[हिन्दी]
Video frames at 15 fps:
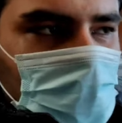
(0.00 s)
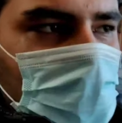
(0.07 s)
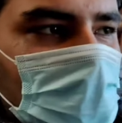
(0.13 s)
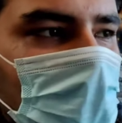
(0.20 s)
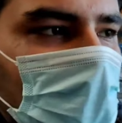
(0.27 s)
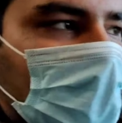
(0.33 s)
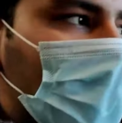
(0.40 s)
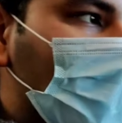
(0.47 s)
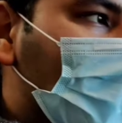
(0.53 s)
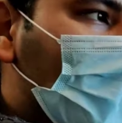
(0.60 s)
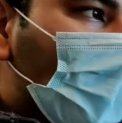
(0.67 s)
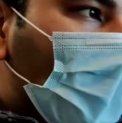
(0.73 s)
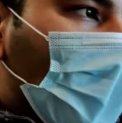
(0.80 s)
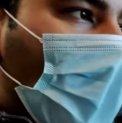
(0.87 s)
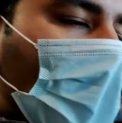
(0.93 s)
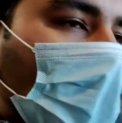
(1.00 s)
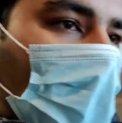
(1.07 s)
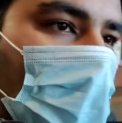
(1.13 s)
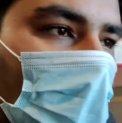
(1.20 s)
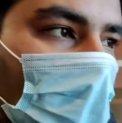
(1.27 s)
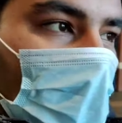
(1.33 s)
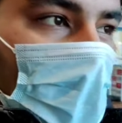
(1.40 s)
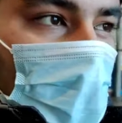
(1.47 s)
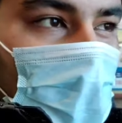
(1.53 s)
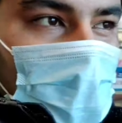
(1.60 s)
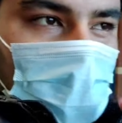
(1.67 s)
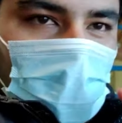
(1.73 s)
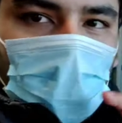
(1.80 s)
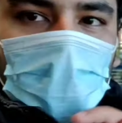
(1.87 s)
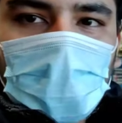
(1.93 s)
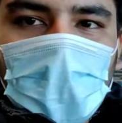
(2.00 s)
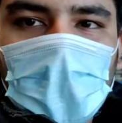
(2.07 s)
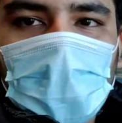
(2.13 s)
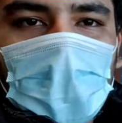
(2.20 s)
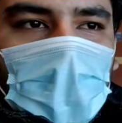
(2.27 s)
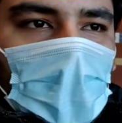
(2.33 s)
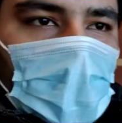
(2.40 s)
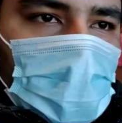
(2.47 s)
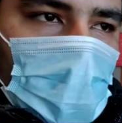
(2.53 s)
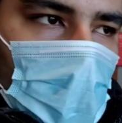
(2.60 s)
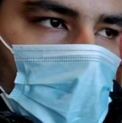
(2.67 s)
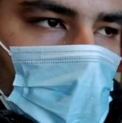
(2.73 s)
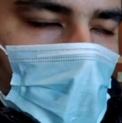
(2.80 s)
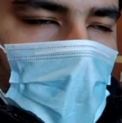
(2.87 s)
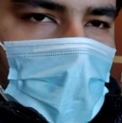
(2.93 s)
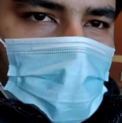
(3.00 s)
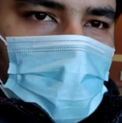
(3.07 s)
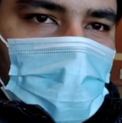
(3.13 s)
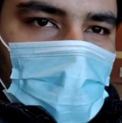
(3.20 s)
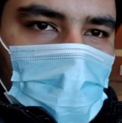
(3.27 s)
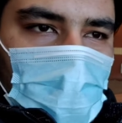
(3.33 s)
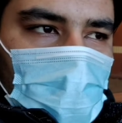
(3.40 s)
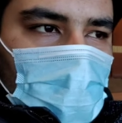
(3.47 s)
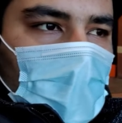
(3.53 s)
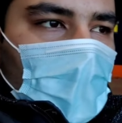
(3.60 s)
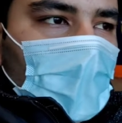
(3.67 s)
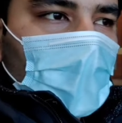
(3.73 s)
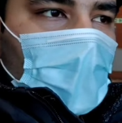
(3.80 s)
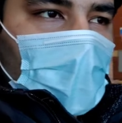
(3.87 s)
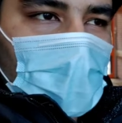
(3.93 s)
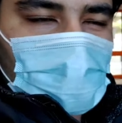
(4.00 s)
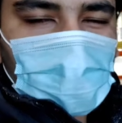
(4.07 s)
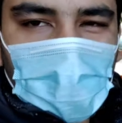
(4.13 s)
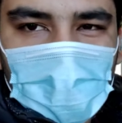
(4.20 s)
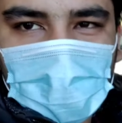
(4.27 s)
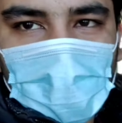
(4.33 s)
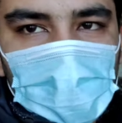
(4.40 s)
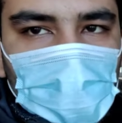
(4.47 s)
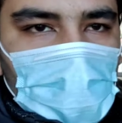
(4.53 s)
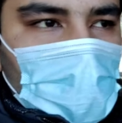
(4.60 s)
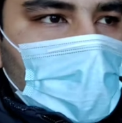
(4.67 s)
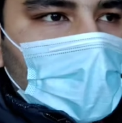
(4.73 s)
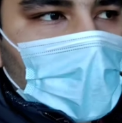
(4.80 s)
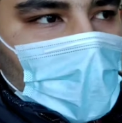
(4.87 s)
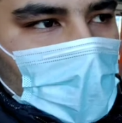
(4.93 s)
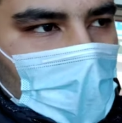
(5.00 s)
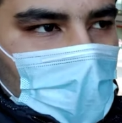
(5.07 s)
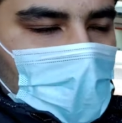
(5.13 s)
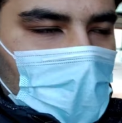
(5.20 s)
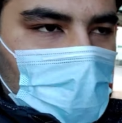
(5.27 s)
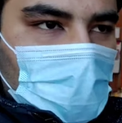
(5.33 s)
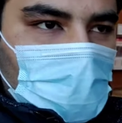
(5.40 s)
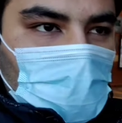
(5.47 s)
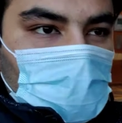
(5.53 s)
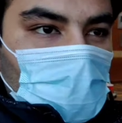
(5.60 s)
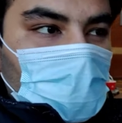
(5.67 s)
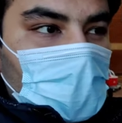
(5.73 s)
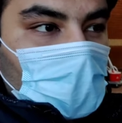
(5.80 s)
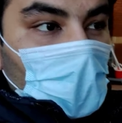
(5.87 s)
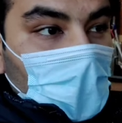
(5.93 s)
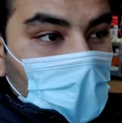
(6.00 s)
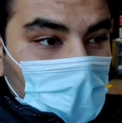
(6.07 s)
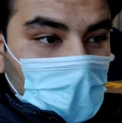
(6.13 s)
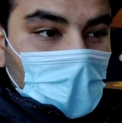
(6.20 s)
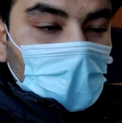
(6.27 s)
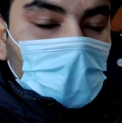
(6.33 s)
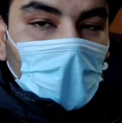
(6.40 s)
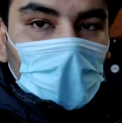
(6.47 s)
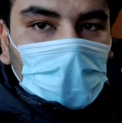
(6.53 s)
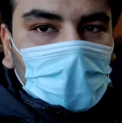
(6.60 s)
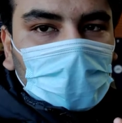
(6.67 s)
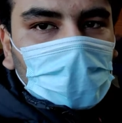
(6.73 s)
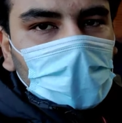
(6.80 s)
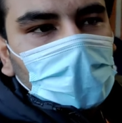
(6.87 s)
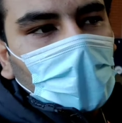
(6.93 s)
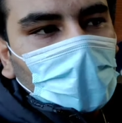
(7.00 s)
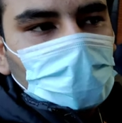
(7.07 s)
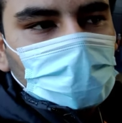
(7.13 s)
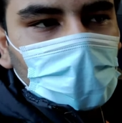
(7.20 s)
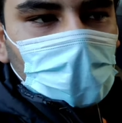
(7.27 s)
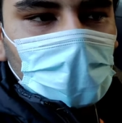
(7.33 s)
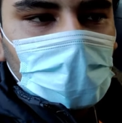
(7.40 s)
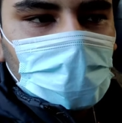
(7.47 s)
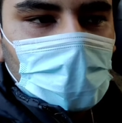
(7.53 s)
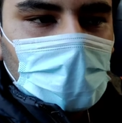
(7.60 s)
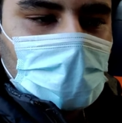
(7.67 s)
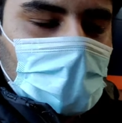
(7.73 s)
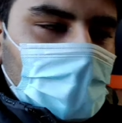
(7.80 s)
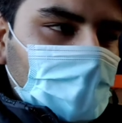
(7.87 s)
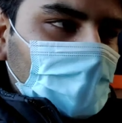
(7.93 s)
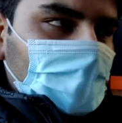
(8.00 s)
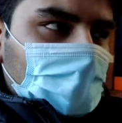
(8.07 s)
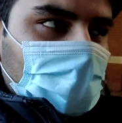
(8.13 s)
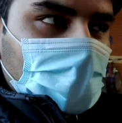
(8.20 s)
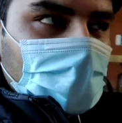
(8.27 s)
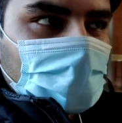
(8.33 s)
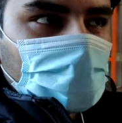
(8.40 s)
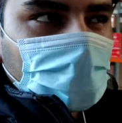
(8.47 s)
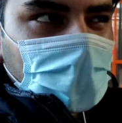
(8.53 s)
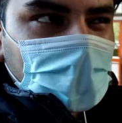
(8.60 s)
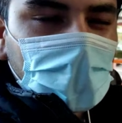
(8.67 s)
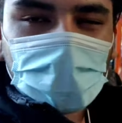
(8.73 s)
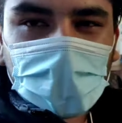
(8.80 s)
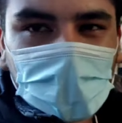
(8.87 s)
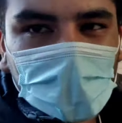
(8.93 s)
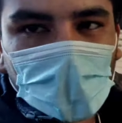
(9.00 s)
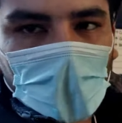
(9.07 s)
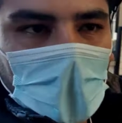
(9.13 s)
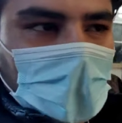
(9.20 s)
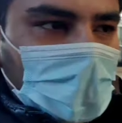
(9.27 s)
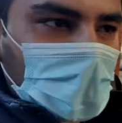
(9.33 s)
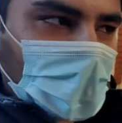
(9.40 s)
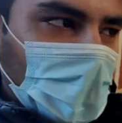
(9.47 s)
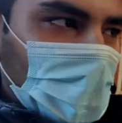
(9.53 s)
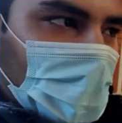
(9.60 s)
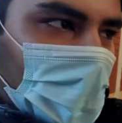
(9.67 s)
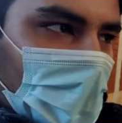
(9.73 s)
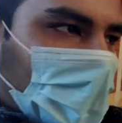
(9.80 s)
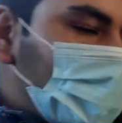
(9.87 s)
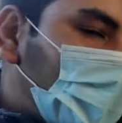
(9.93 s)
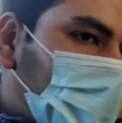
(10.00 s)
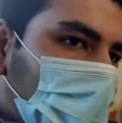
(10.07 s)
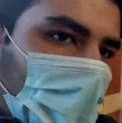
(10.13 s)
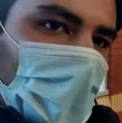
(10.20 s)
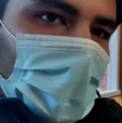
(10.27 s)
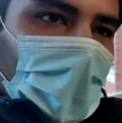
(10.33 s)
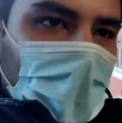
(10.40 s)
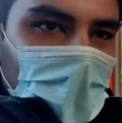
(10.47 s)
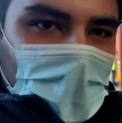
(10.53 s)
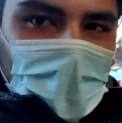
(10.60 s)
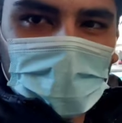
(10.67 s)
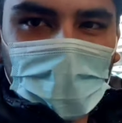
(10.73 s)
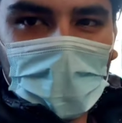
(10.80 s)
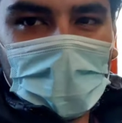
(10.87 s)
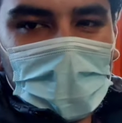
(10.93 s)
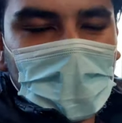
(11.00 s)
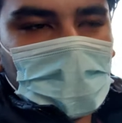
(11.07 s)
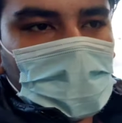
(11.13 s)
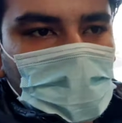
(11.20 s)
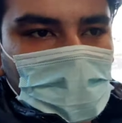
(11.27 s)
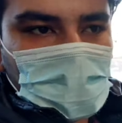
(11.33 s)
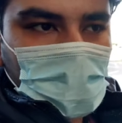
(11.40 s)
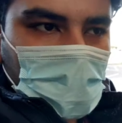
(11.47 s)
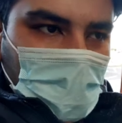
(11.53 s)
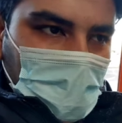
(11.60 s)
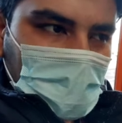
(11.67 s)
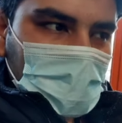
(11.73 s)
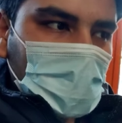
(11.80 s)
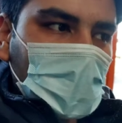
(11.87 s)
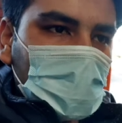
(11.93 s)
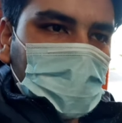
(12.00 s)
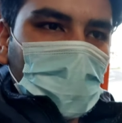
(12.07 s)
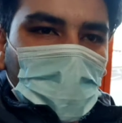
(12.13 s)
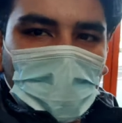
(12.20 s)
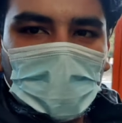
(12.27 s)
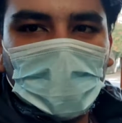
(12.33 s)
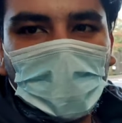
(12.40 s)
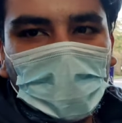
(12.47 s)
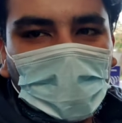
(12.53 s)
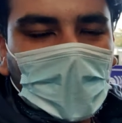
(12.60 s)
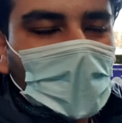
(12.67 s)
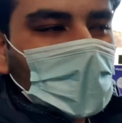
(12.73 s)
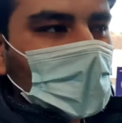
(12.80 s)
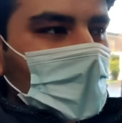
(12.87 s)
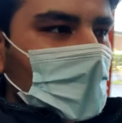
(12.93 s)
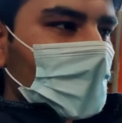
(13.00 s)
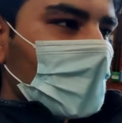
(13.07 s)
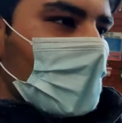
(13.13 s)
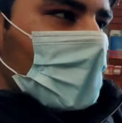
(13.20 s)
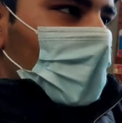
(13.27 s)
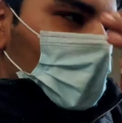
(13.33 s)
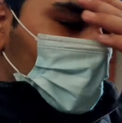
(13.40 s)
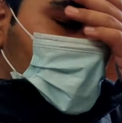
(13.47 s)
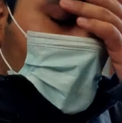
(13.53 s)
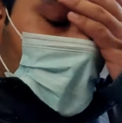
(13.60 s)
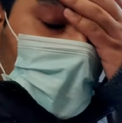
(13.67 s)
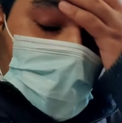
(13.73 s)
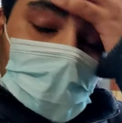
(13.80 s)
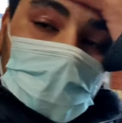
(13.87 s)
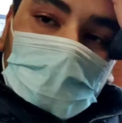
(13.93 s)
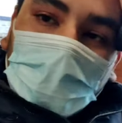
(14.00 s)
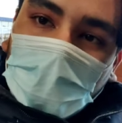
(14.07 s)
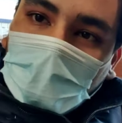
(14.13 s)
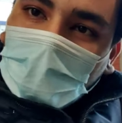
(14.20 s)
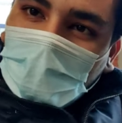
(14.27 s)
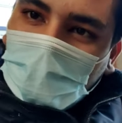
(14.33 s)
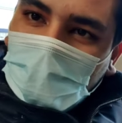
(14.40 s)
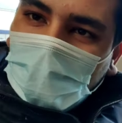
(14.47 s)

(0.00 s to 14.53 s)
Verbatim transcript: ठीक है और अगर मैं लेता हूँ बर्मिंगम कोवेंट्री आसपास का जो एरिया है वहाँ का लेता हूँ तो मेरे को पड़ता है फोर्टी थ्री पाउंड्स के करीब का ठीक है तो मैंने अभी खाली कोवेंट्री का लिया है बर्मिंगम वगैरह का नहीं लिया क्योंकि मैं पहले यहीं पे घूम लूँ पूरा उसके बाद देखते हैं